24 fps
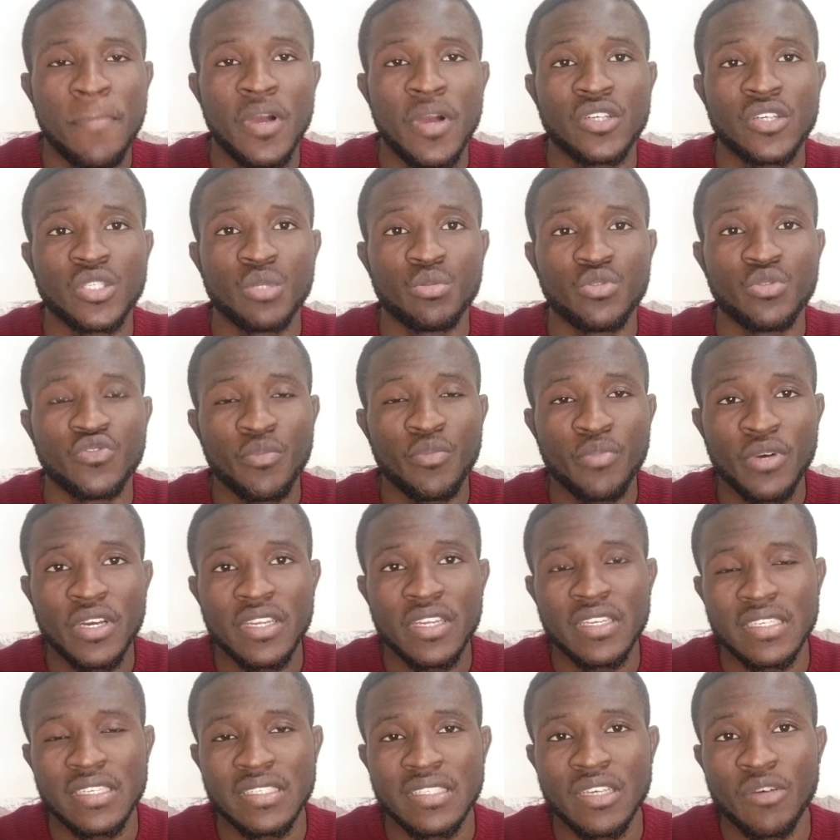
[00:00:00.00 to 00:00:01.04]
par exemple, je vais prendre
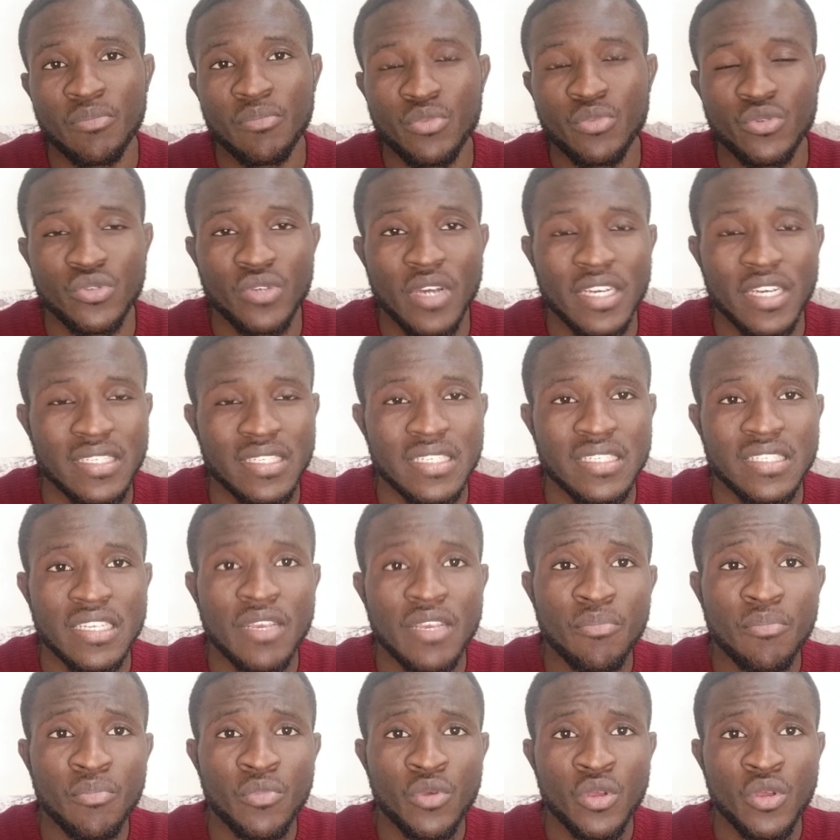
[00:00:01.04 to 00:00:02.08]
un exemple assez
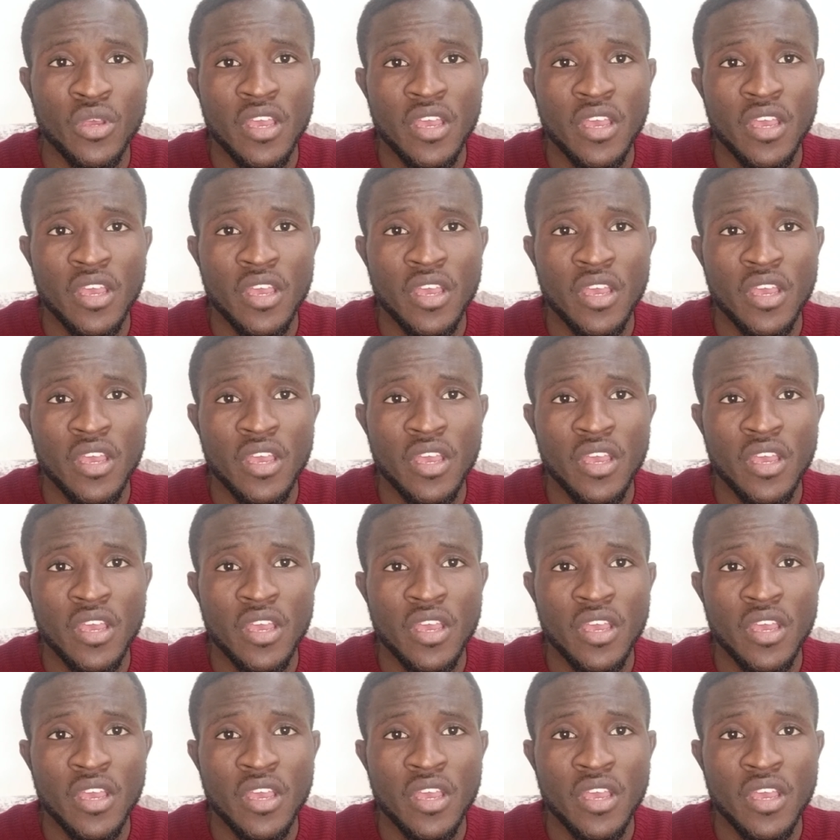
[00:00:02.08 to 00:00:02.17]
simple,